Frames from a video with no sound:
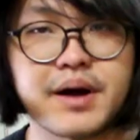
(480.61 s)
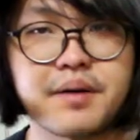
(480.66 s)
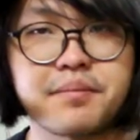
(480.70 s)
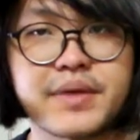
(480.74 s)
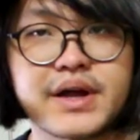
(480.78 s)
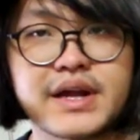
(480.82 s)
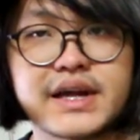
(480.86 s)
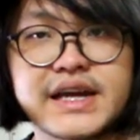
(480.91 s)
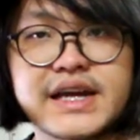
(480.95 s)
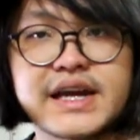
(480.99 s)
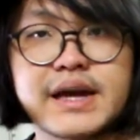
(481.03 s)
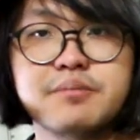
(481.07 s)
มา
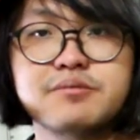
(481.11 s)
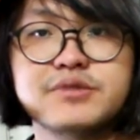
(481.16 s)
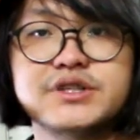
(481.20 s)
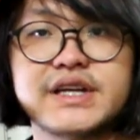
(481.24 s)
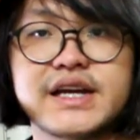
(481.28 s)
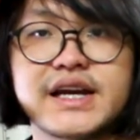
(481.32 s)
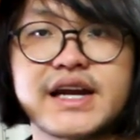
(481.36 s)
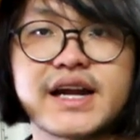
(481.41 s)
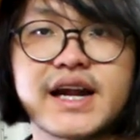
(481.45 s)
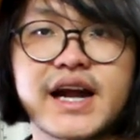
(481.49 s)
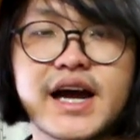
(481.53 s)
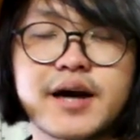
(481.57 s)
เป็น EMG
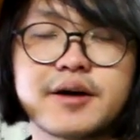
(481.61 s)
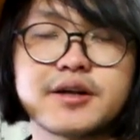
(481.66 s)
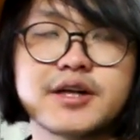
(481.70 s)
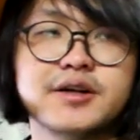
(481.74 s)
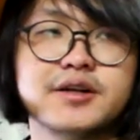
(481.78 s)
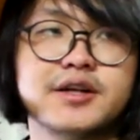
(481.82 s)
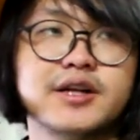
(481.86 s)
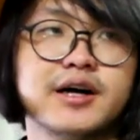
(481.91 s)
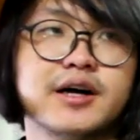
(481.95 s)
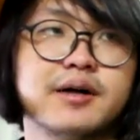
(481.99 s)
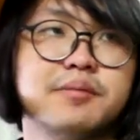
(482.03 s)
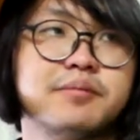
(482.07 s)
นะครับ
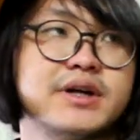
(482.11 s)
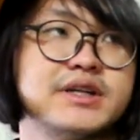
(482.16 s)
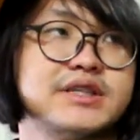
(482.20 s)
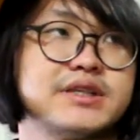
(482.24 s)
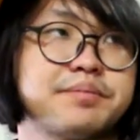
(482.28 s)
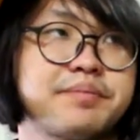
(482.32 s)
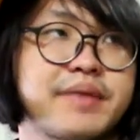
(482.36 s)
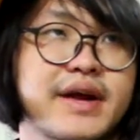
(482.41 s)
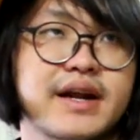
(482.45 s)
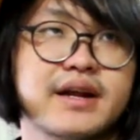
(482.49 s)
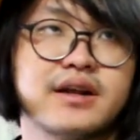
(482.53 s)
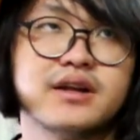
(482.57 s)
เดิมๆมัน
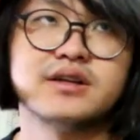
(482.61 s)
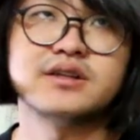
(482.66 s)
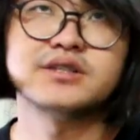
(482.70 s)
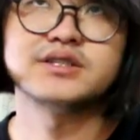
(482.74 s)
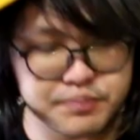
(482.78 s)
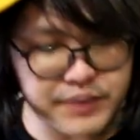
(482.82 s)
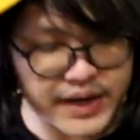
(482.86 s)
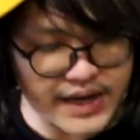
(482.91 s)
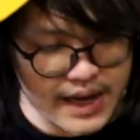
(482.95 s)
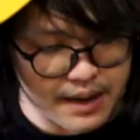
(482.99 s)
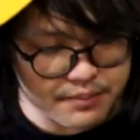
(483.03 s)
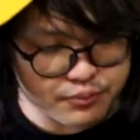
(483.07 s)
จะเป็น
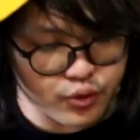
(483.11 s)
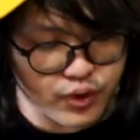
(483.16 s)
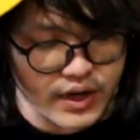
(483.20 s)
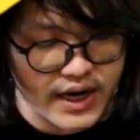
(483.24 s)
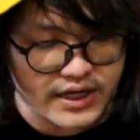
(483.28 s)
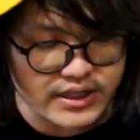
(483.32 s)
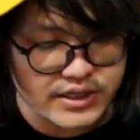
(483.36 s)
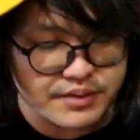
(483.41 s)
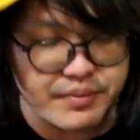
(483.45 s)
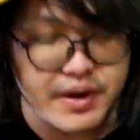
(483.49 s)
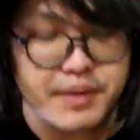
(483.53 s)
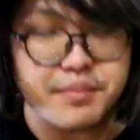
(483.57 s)
ปิกอัพตัวห
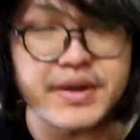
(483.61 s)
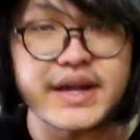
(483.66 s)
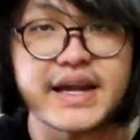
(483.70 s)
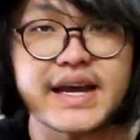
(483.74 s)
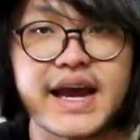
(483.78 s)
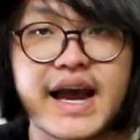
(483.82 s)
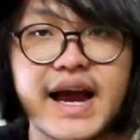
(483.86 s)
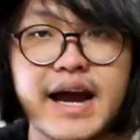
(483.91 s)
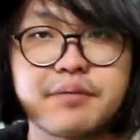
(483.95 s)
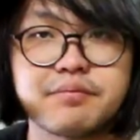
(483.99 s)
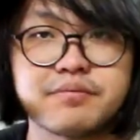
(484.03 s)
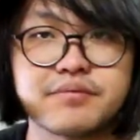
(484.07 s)
ลังจะเป็นมิ
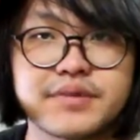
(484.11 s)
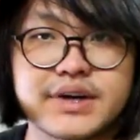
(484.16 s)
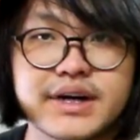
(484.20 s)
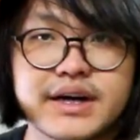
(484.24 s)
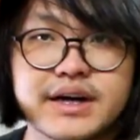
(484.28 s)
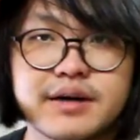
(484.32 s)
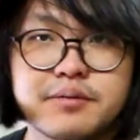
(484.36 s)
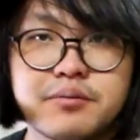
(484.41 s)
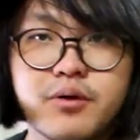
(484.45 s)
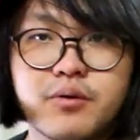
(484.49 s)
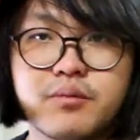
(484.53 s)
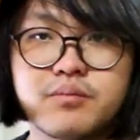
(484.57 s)
นิฮัมนะ
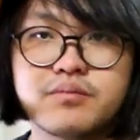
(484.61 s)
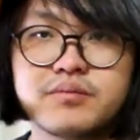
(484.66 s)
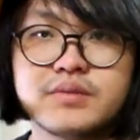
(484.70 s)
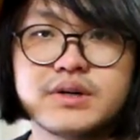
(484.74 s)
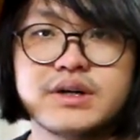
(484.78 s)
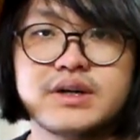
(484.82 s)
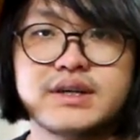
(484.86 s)
ครับผม